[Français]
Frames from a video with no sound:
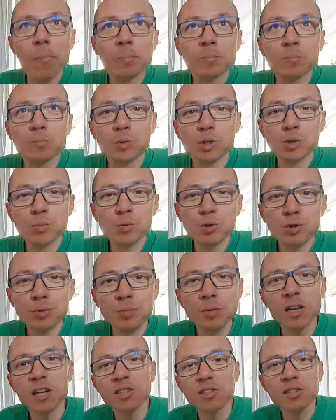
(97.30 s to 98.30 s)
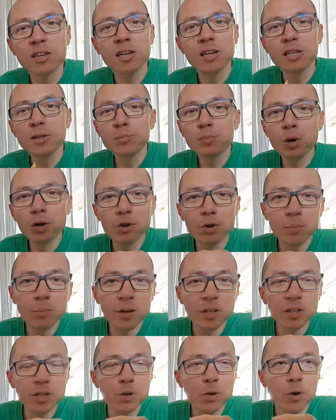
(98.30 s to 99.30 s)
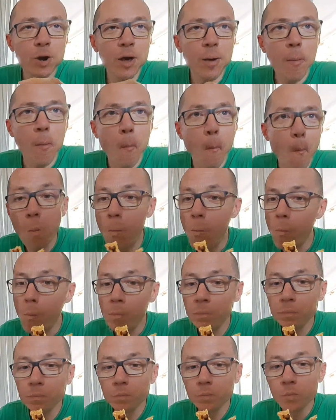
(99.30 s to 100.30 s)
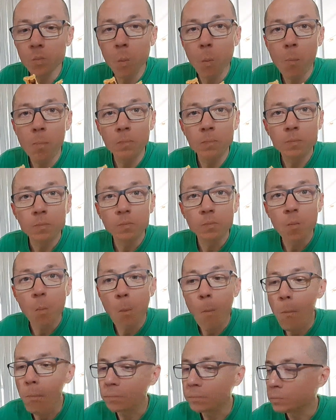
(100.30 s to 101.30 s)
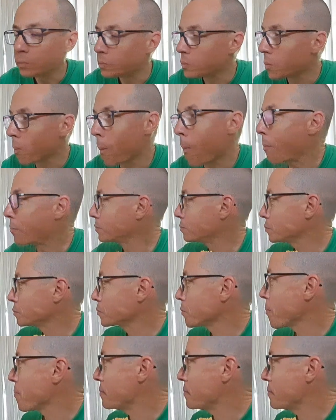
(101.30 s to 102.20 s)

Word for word: Moi, je me suis mis à l'escalade pour accompagner Colin. Et Colin s'est levé un jour en disant j'ai envie de faire l'escalade